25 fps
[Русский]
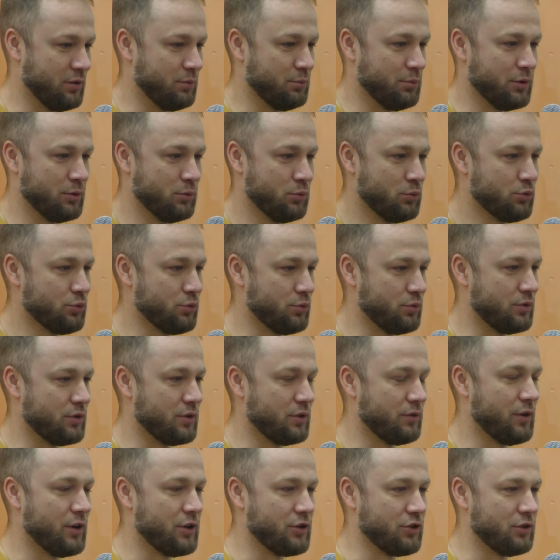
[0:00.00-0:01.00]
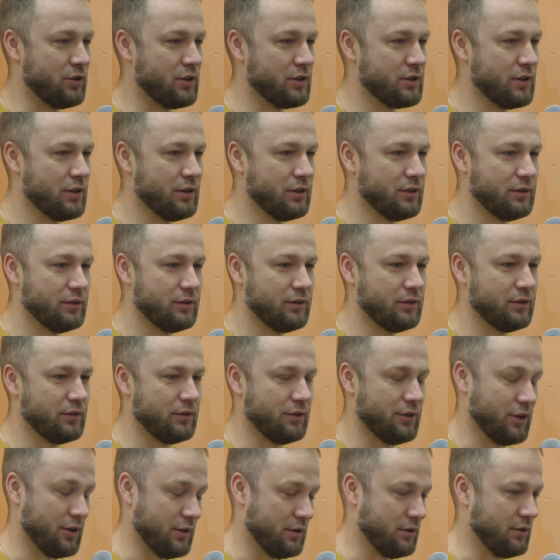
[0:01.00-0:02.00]
на подушку, закрываешь глаза,
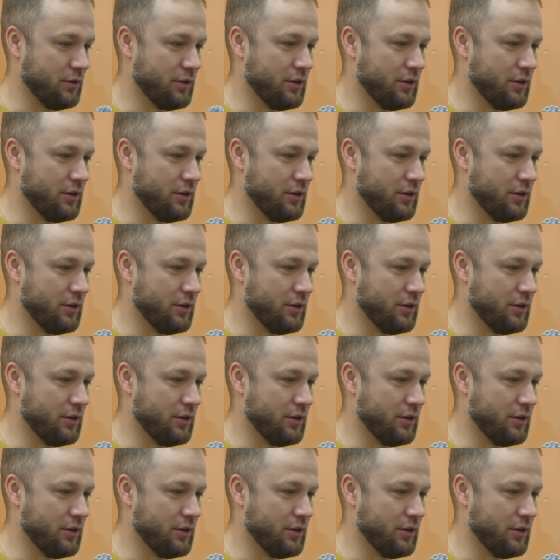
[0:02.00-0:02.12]
я,